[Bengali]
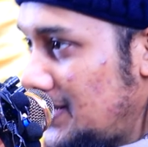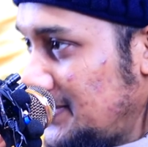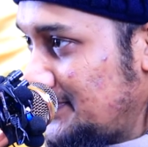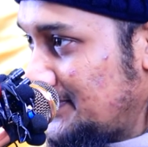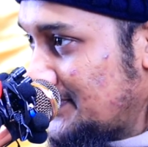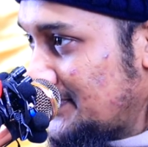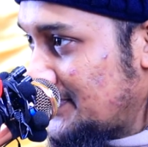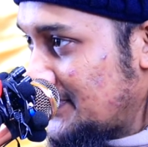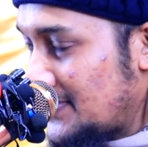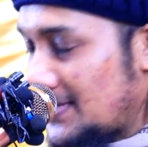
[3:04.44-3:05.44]
না
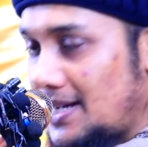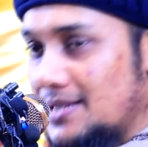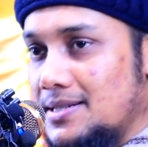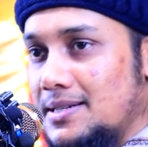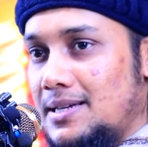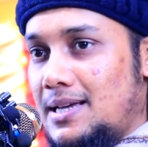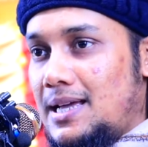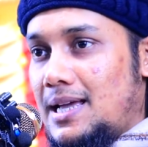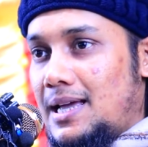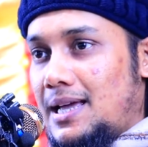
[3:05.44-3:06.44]
আচ্ছা
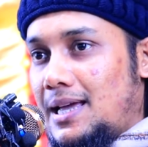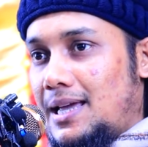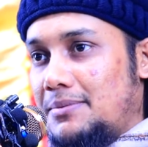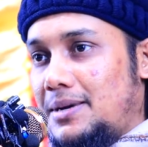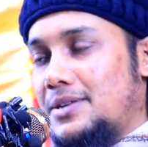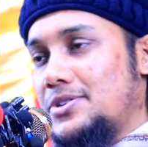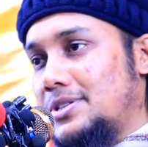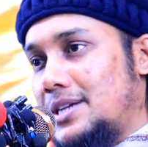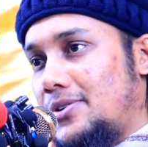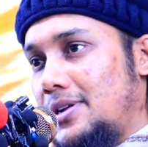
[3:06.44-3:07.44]
এবার
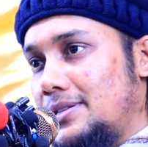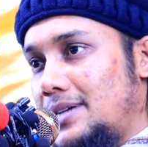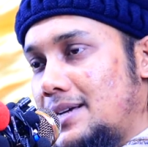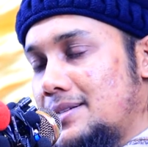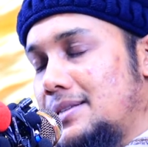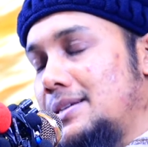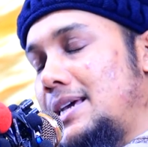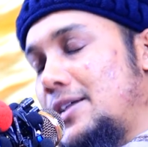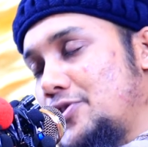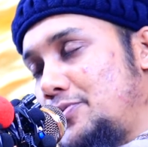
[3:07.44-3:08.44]
চিন্তা করেন যে আজকে
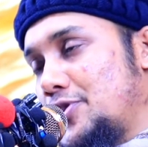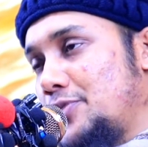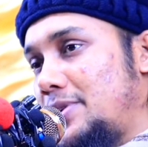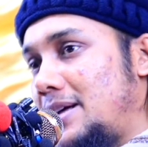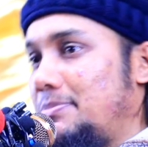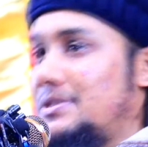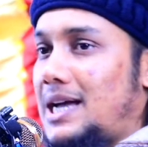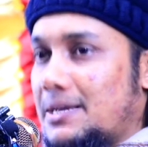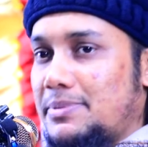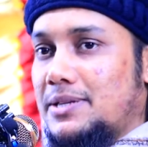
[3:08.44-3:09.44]
থেকে একশো বছর পর আপনি
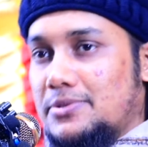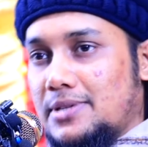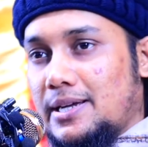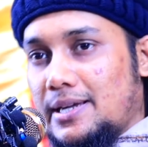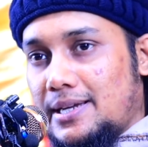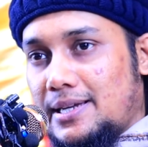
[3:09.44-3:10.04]
থাকবেন কোথায়